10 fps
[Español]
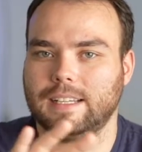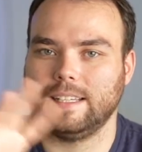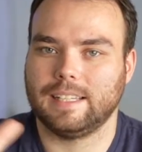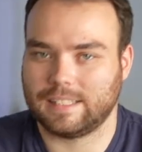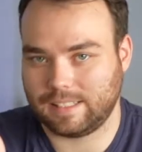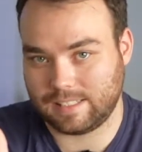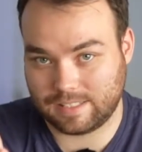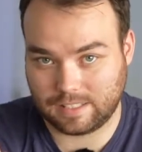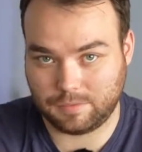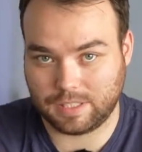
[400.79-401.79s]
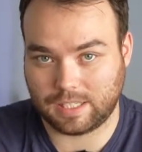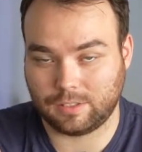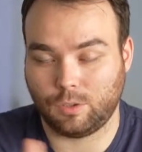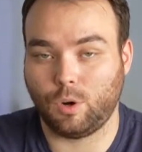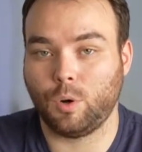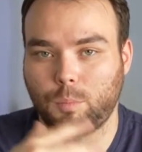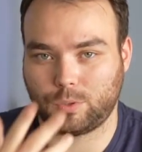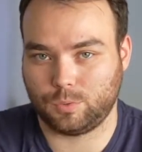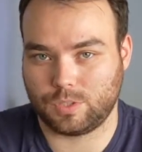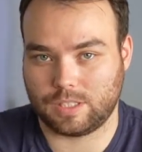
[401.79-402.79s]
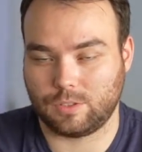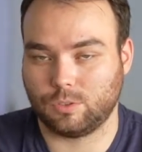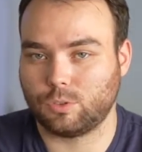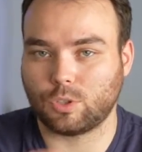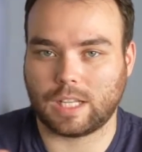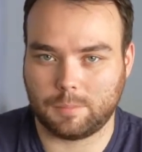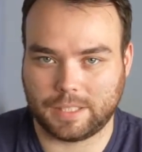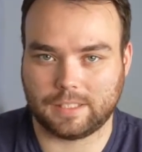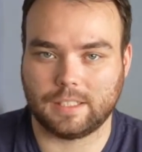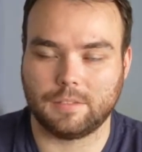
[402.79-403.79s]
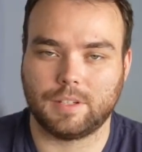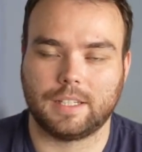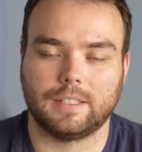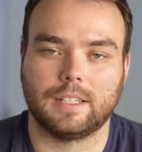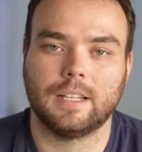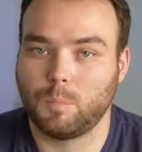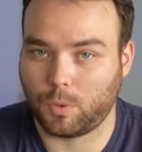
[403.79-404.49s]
y ya tiene significado o pronunciación totalmente diferente.